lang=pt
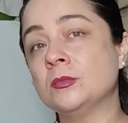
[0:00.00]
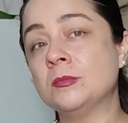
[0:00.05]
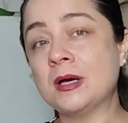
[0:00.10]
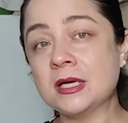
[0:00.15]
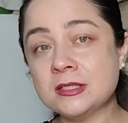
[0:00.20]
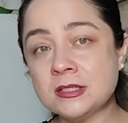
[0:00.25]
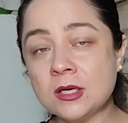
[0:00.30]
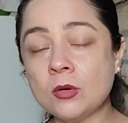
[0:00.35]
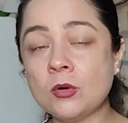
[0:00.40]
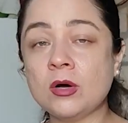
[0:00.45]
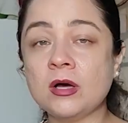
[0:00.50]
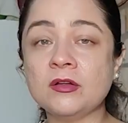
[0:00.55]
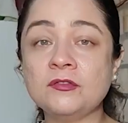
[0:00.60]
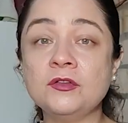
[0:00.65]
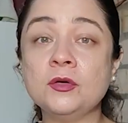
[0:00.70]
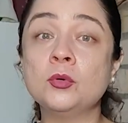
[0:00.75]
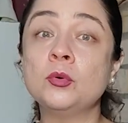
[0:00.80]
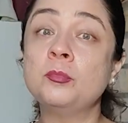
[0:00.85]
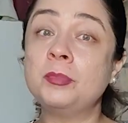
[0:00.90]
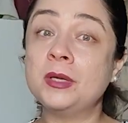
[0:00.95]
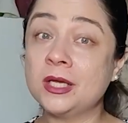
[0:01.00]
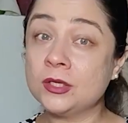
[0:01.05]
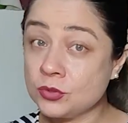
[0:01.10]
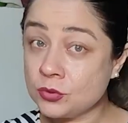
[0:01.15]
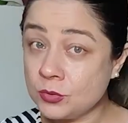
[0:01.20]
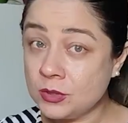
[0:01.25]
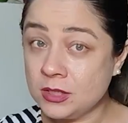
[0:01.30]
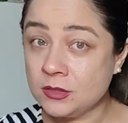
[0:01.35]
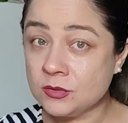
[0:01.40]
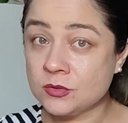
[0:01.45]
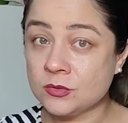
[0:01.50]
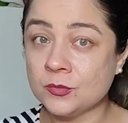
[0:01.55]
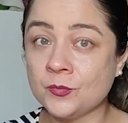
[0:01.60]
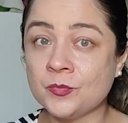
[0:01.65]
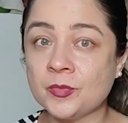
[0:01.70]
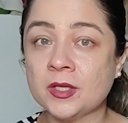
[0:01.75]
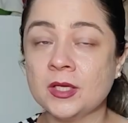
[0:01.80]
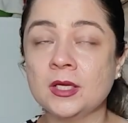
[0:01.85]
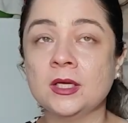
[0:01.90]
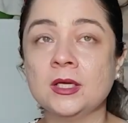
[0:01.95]
Mas agora fica o prejuízo
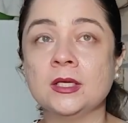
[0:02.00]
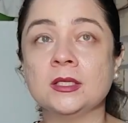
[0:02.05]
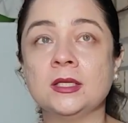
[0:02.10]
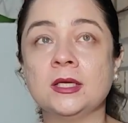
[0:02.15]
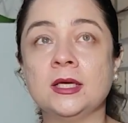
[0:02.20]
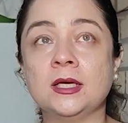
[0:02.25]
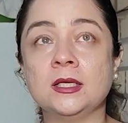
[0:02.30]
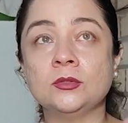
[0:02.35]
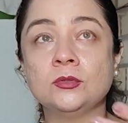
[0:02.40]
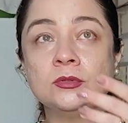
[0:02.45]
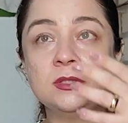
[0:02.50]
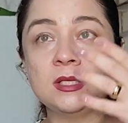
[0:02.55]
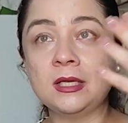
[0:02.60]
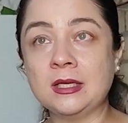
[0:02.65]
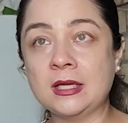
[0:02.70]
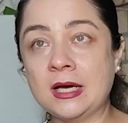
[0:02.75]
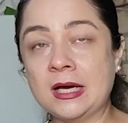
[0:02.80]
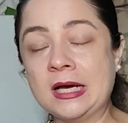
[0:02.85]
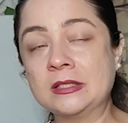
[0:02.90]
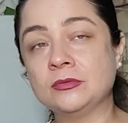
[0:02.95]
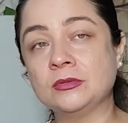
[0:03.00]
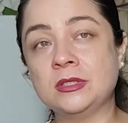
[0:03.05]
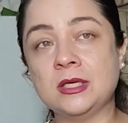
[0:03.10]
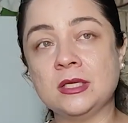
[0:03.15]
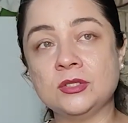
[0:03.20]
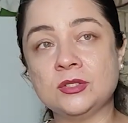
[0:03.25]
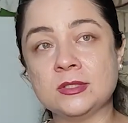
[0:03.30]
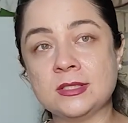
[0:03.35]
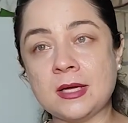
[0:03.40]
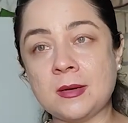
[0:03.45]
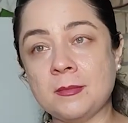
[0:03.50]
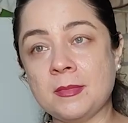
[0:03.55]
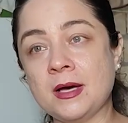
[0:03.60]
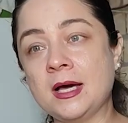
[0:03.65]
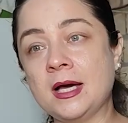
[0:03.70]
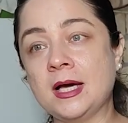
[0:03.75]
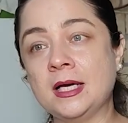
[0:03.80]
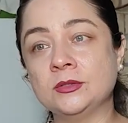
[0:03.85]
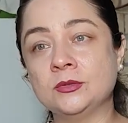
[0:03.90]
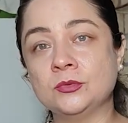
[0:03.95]
né, do telhado ter
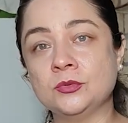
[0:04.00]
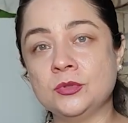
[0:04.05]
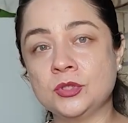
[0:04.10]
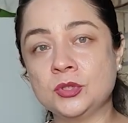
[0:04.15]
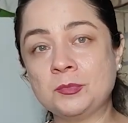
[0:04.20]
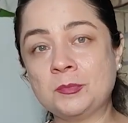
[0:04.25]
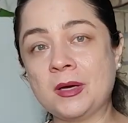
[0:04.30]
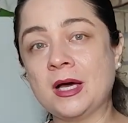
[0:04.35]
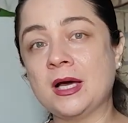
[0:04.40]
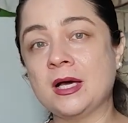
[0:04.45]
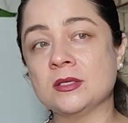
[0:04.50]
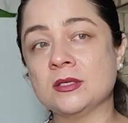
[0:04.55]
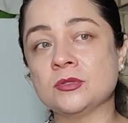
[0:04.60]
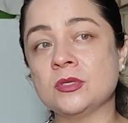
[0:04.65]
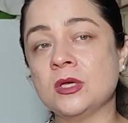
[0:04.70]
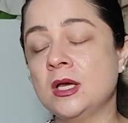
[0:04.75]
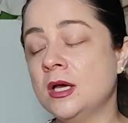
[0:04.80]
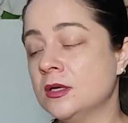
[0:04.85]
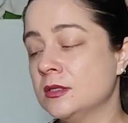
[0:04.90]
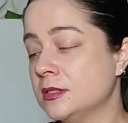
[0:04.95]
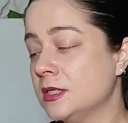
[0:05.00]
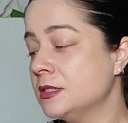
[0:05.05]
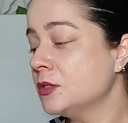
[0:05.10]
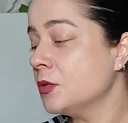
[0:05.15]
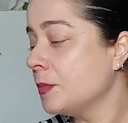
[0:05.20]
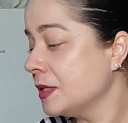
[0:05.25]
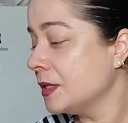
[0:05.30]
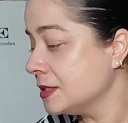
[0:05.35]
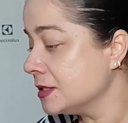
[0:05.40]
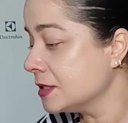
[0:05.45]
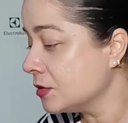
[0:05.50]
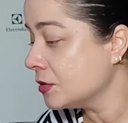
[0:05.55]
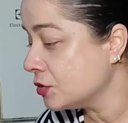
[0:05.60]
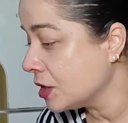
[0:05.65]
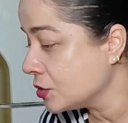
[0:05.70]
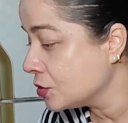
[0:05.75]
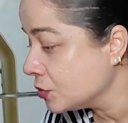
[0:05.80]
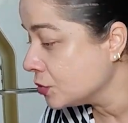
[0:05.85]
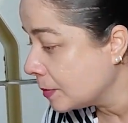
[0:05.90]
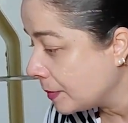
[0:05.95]
desabado, do espaço. Vocês estão precisando de
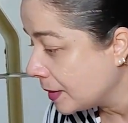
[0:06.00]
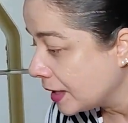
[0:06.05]
ajuda